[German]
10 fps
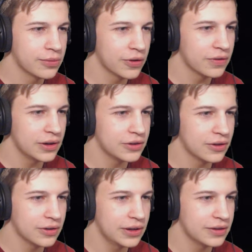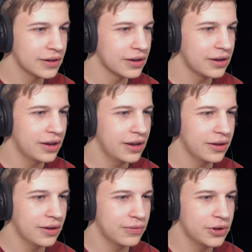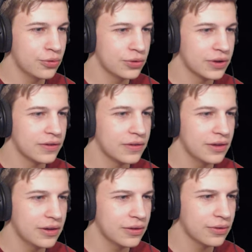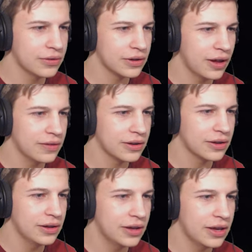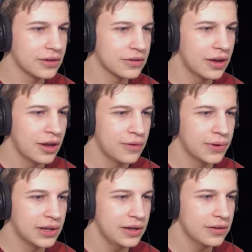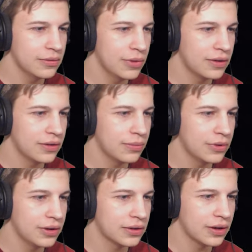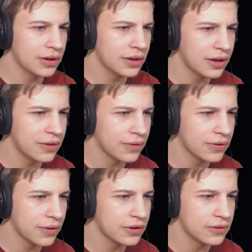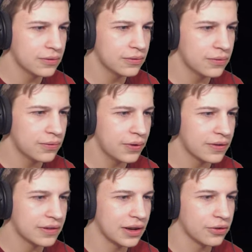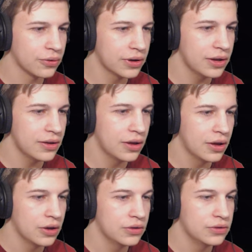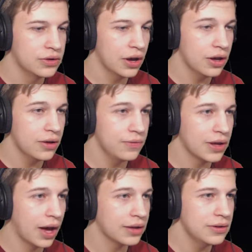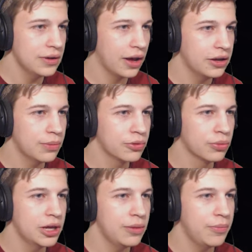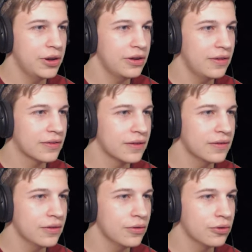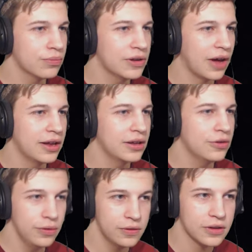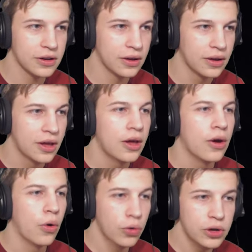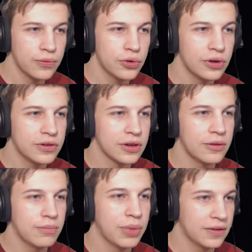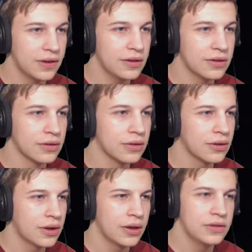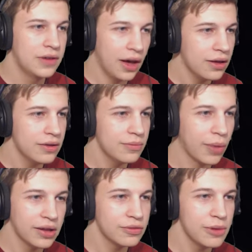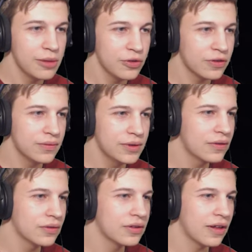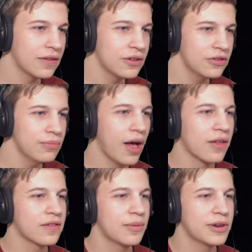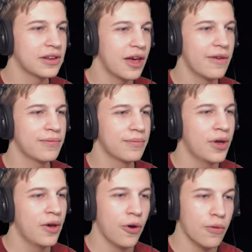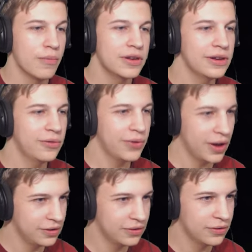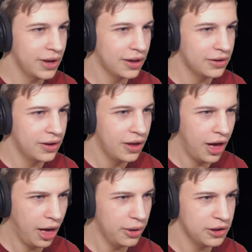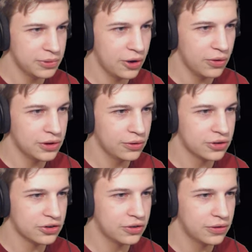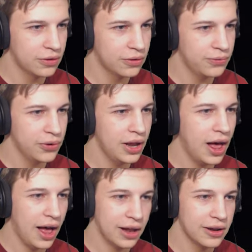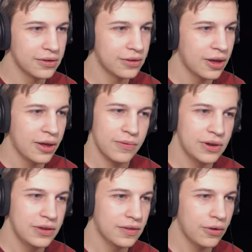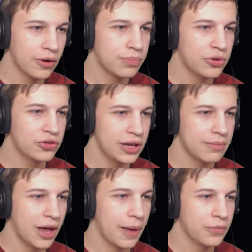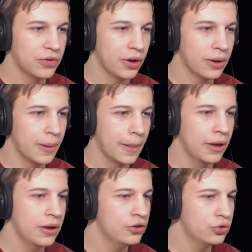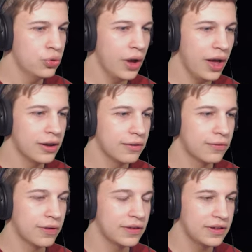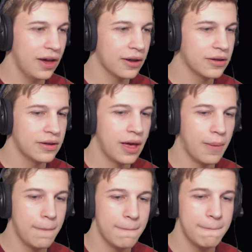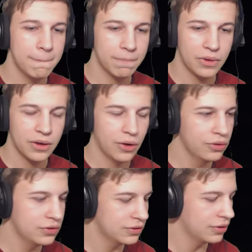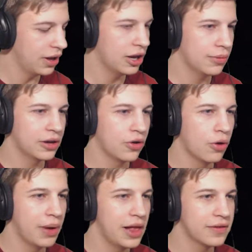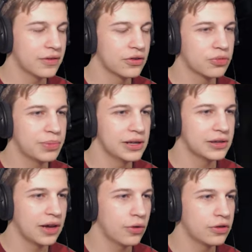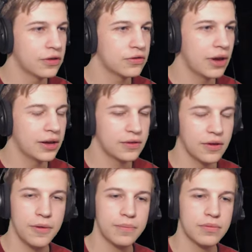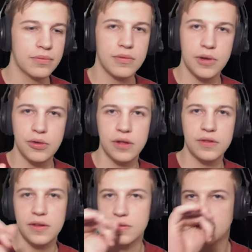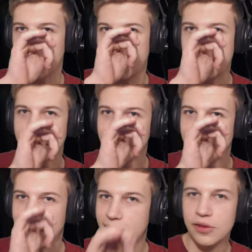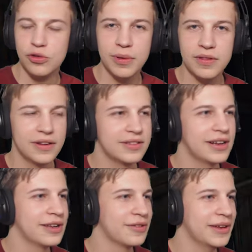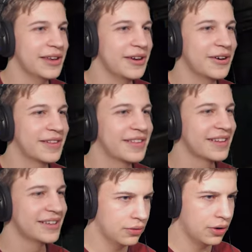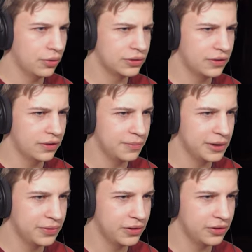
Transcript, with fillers: Ich muss dich doch nicht daran erinnern, wie gut es dir und den anderen hier geht. Verglichen mit dem krankheitsverseuchten Festland, oder? Ja, wir hatten einige Probleme mit den Insassen und mit einigen unserer ungewöhnlicheren Patienten. Ja, manchmal mussten wir zu drastischen Maßnahmen greifen, um mit ihnen fertig zu werden, aber ich brauche die Unterstützung von allen, wenn dieser Ort bestehen bleiben soll. Ich tue alles, was ich kann, ähm. Und einer meiner Kumpels spielt Counter-Strike, so, wenn du das siehst, geil. Du bist ein Teil des Videos. Oh, oh dieses Bild